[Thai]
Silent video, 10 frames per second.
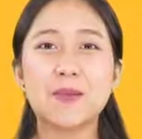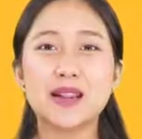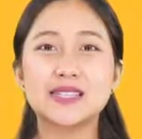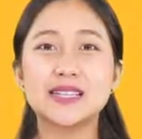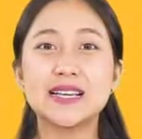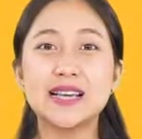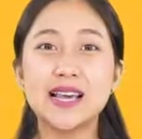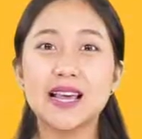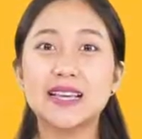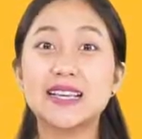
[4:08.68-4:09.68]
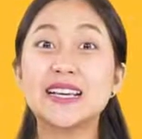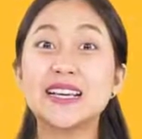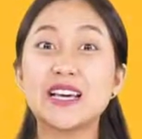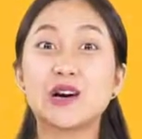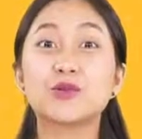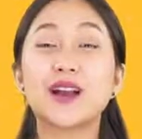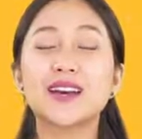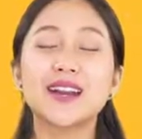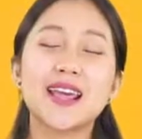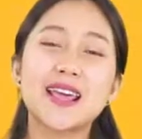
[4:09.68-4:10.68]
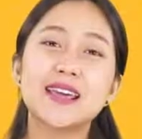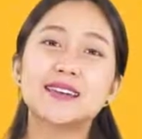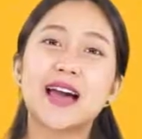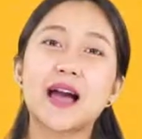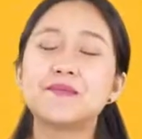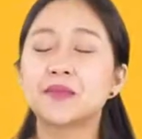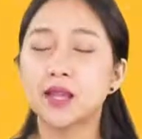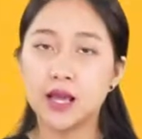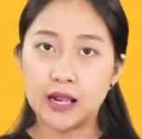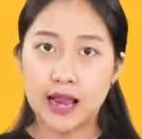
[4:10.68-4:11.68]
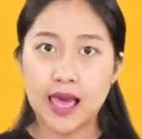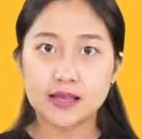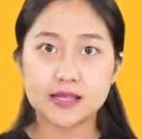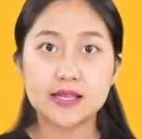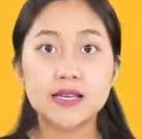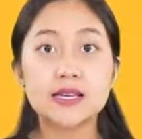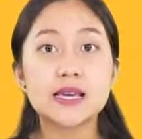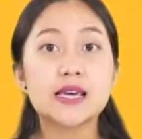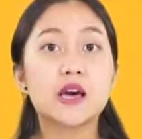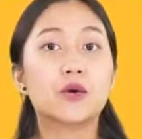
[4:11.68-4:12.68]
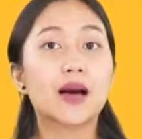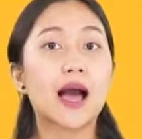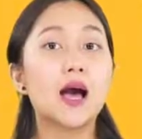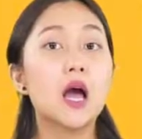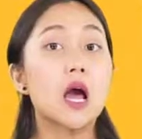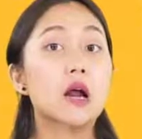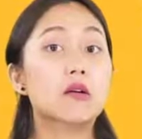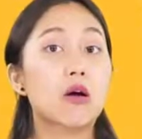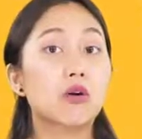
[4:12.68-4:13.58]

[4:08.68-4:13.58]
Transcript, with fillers: เป็นสีเขียวนั่นเองค่ะและสีเขียวค่ะเรา